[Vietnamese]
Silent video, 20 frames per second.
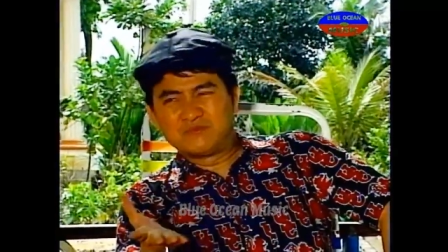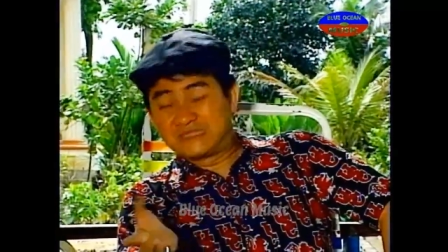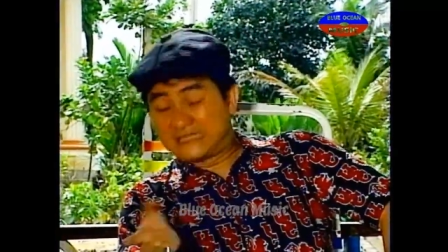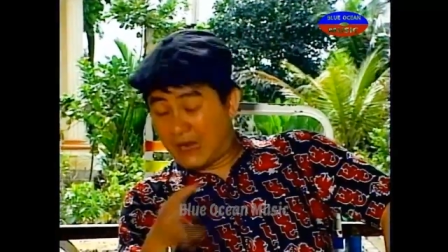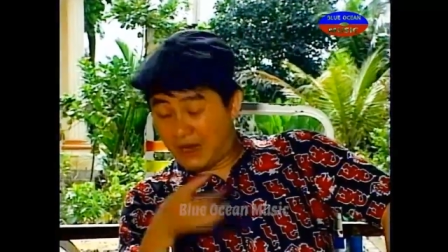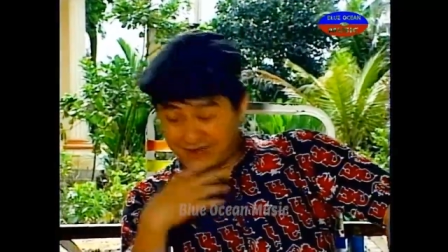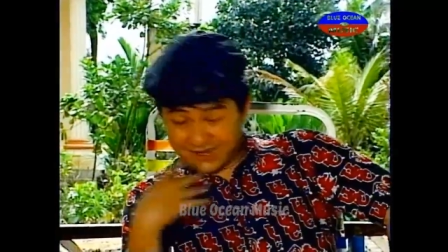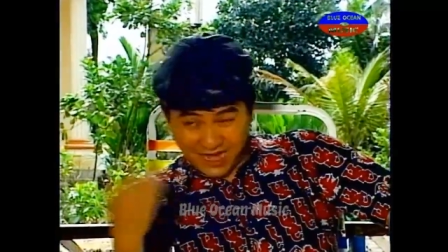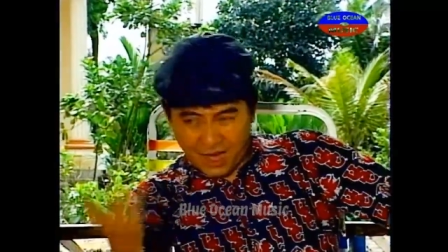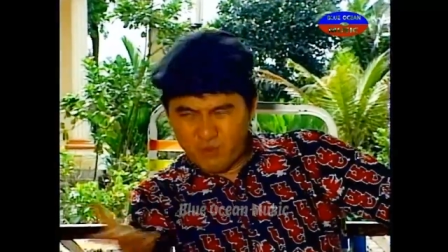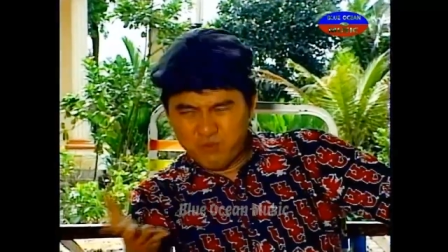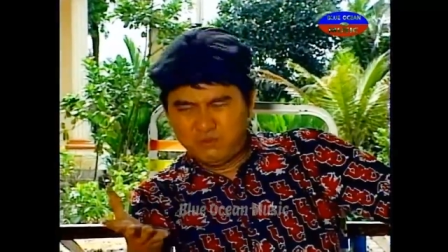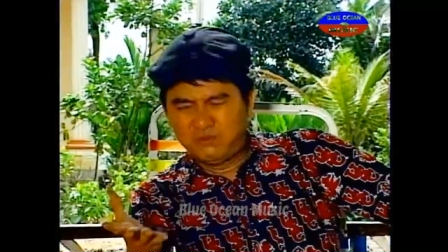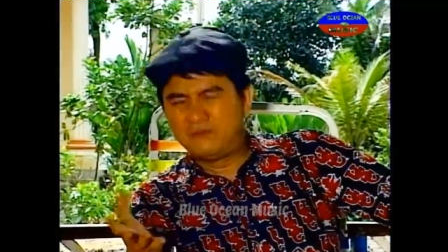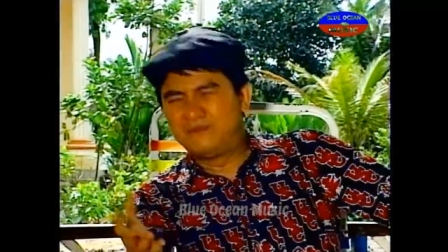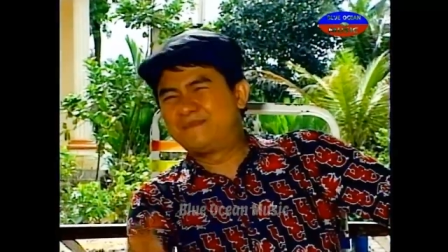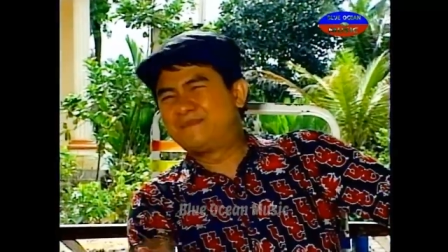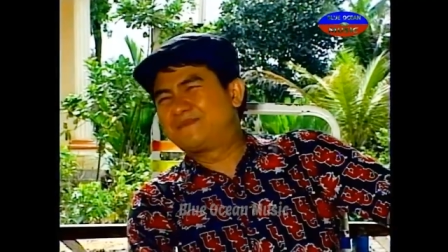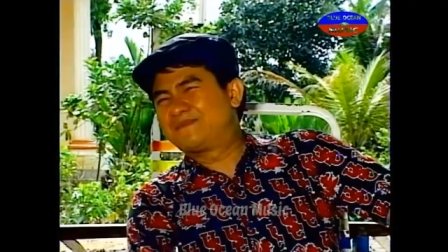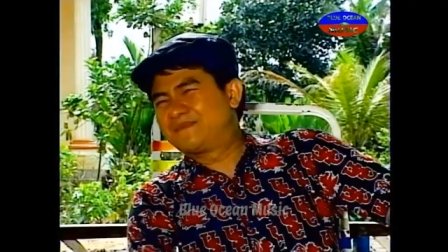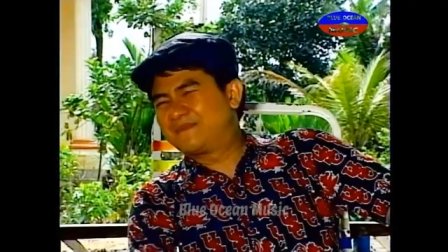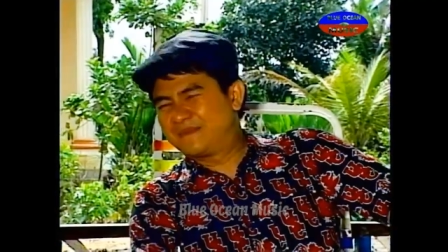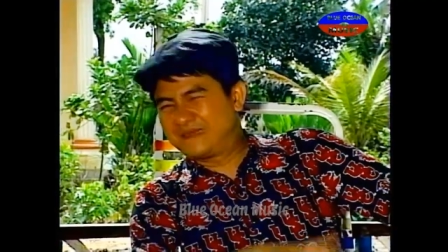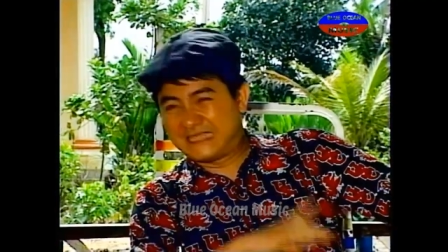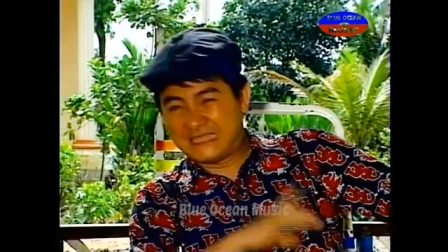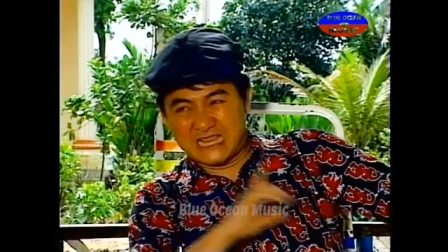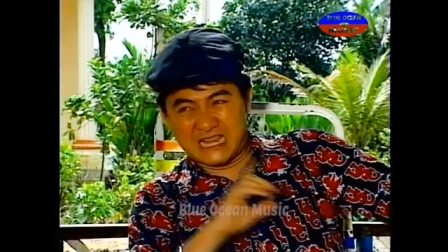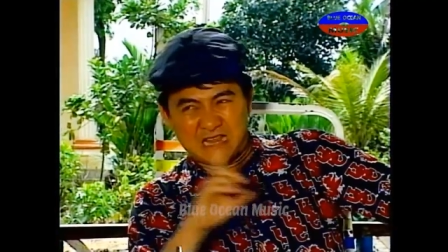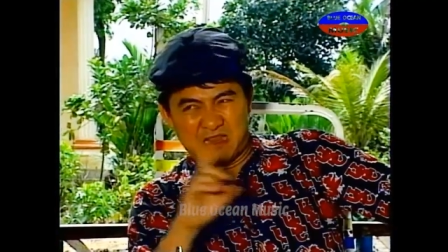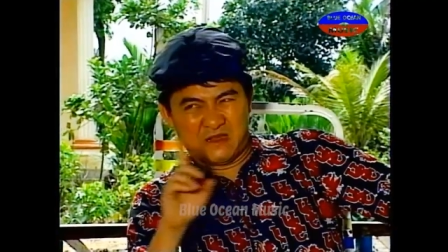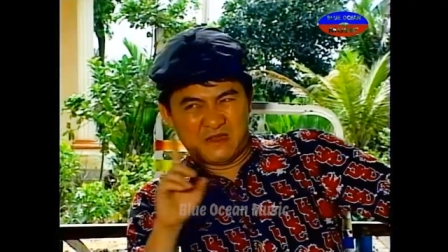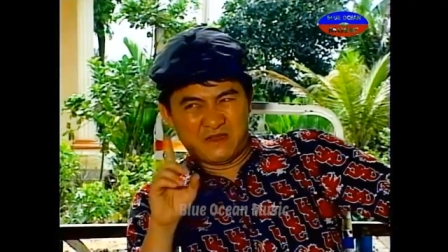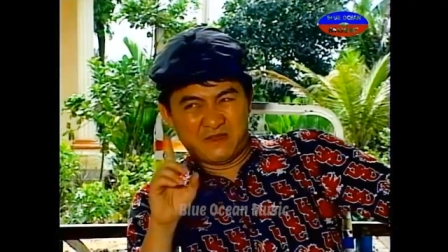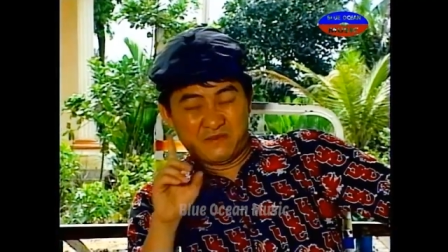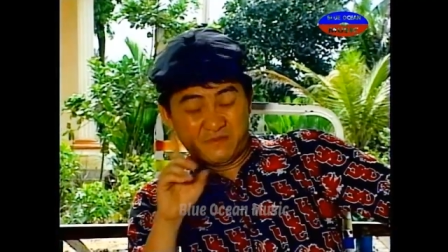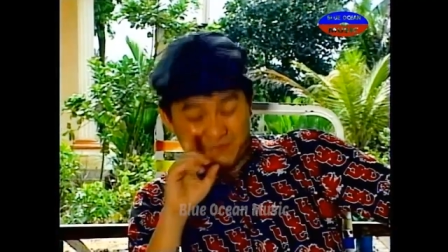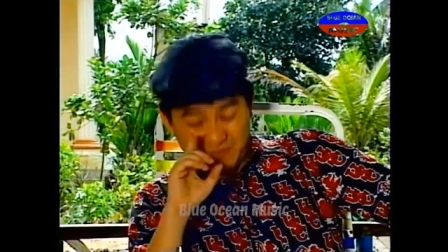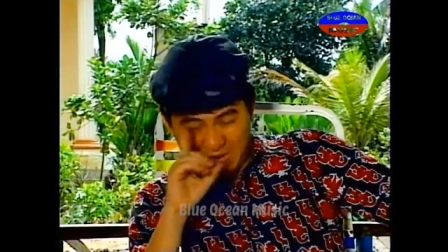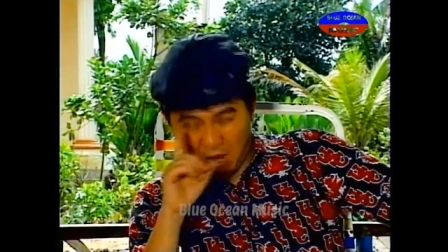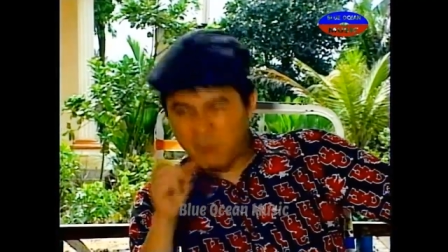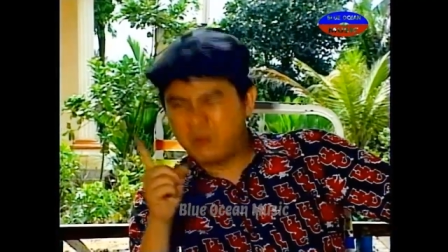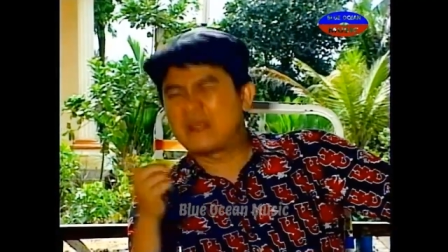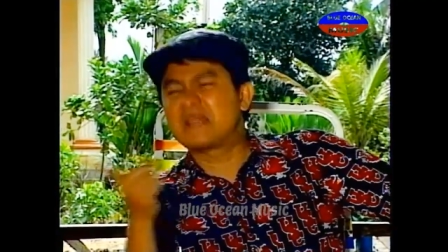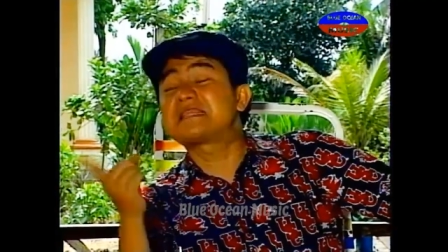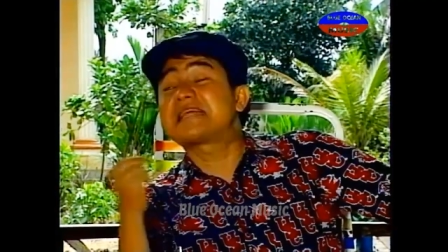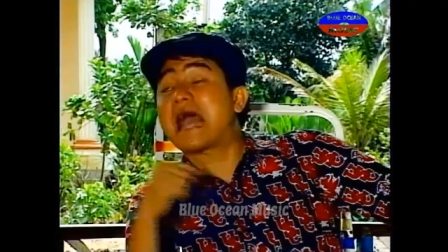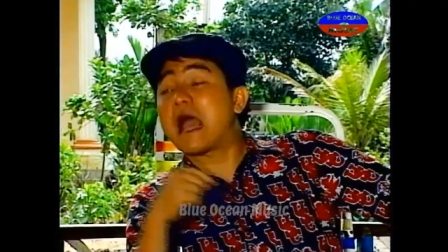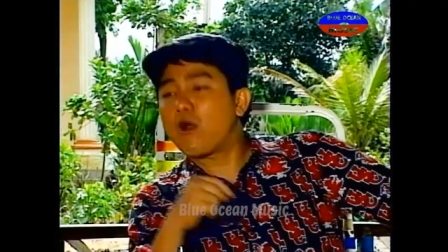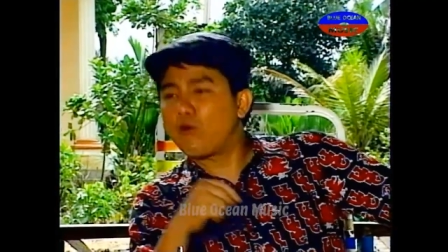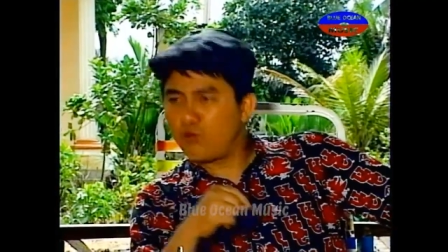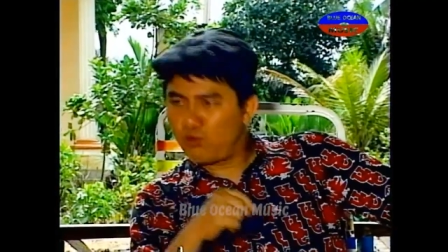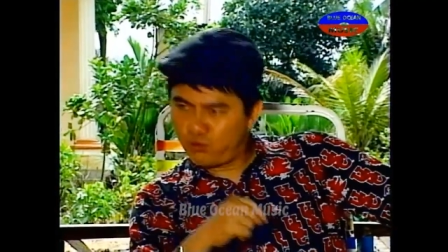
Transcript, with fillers: bằng không thì sao? É chồng chứ sao.